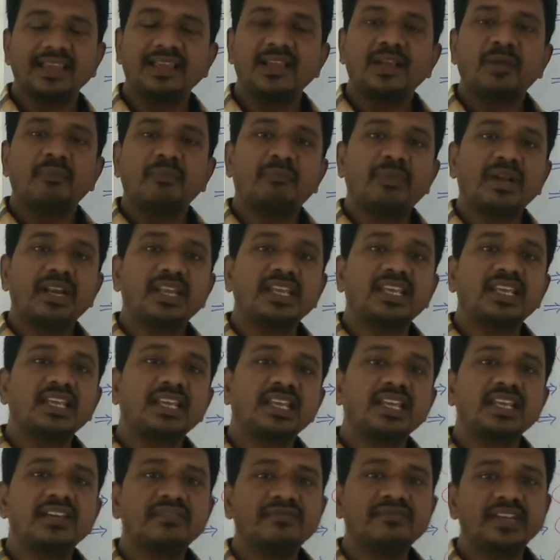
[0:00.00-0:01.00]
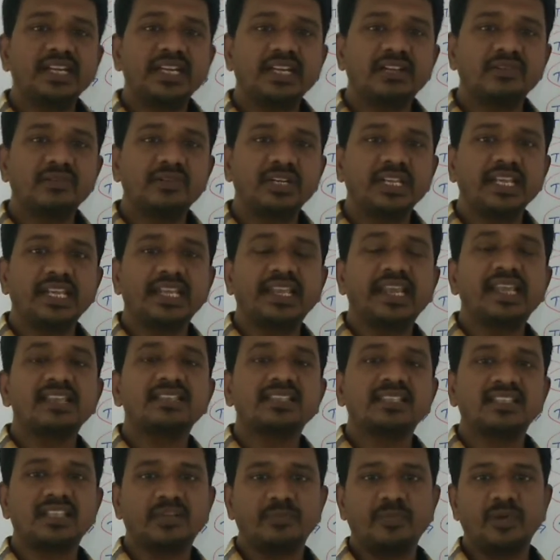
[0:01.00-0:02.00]
మరి ఈ ఇన్ఫినిటివ్ని ఏ
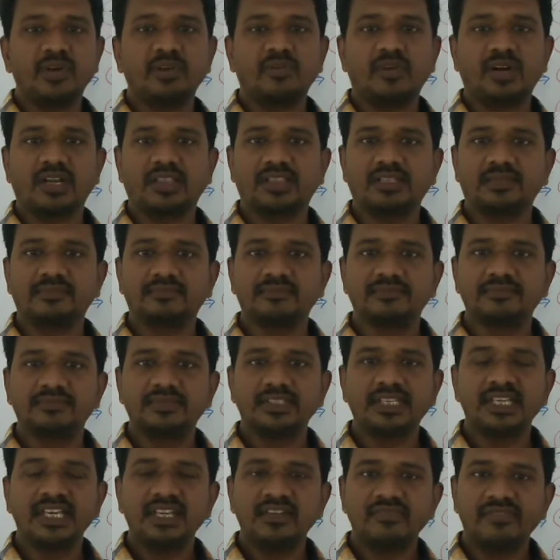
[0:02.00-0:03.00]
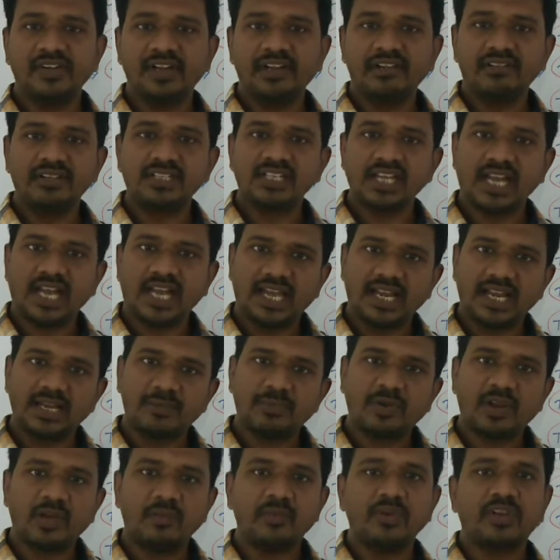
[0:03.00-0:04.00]
సందర్భంలో వాడతాం ఈ ఇన్ఫినిటివ్ చాలా
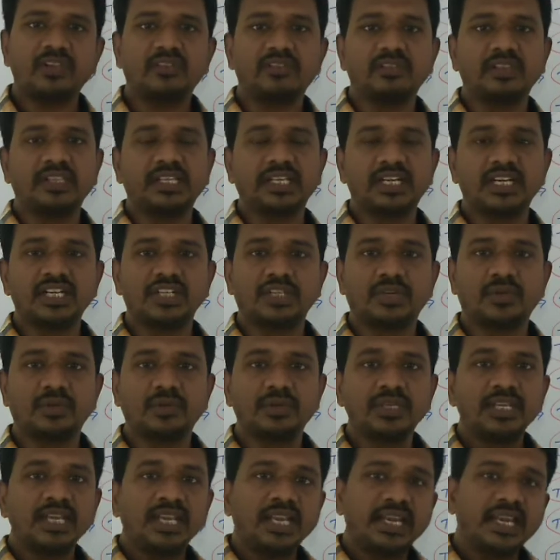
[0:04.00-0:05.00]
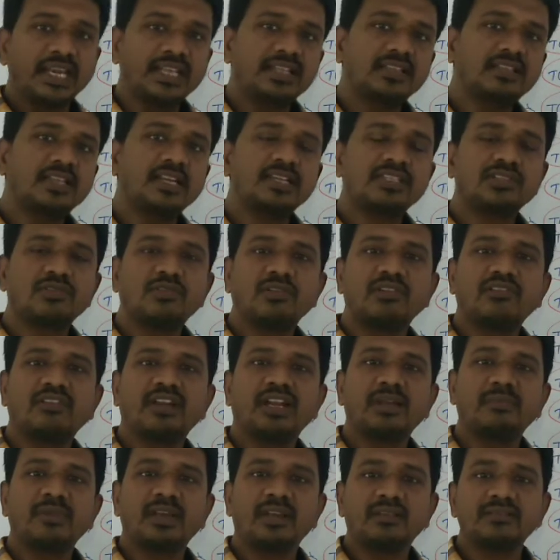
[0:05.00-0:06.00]
ప్రాముఖ్యత ఉంది ఇంగ్లీష్లో ఇది తెలుసుకోవడం వల్ల
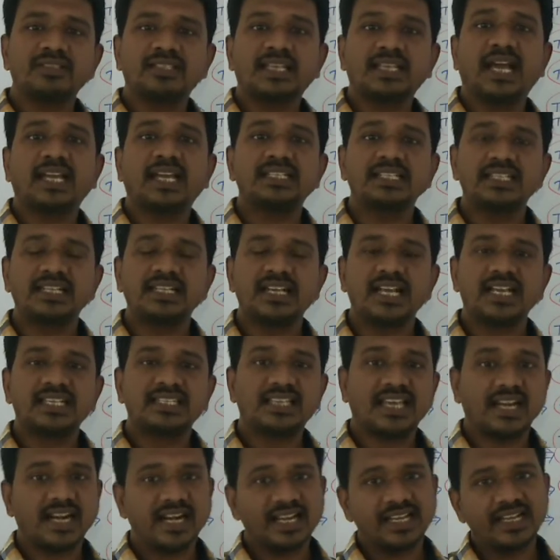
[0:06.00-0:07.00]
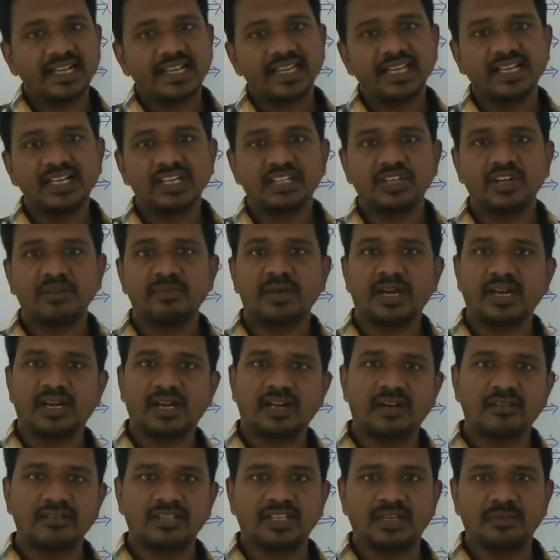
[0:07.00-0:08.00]
మనం సహజంగా సరళంగా ఇంగ్లీష్లో
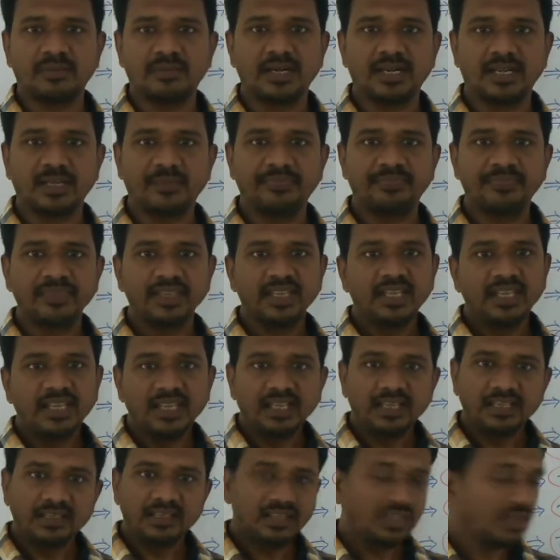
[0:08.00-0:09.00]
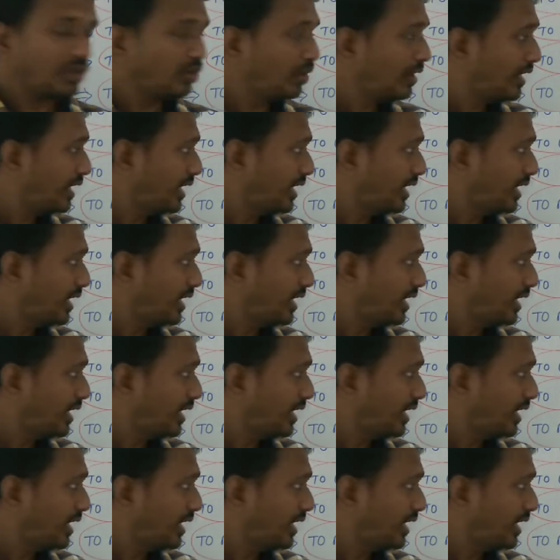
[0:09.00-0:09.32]
మాట్లాడవచ్చు అనమాట ఇంకొన్ని